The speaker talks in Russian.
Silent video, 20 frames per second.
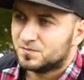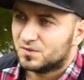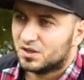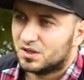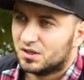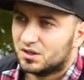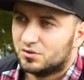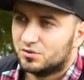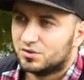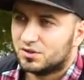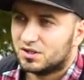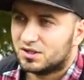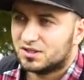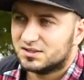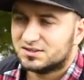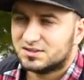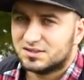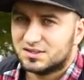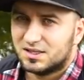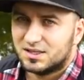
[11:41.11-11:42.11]
Он как
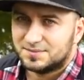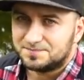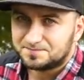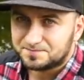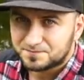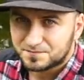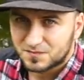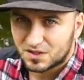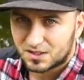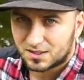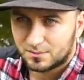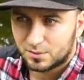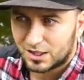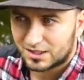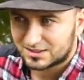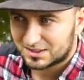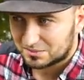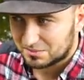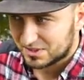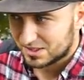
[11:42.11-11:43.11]
раз тогда
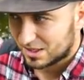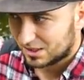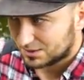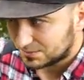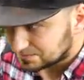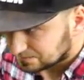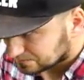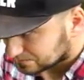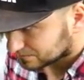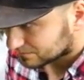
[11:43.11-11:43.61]
аккумулятор менял.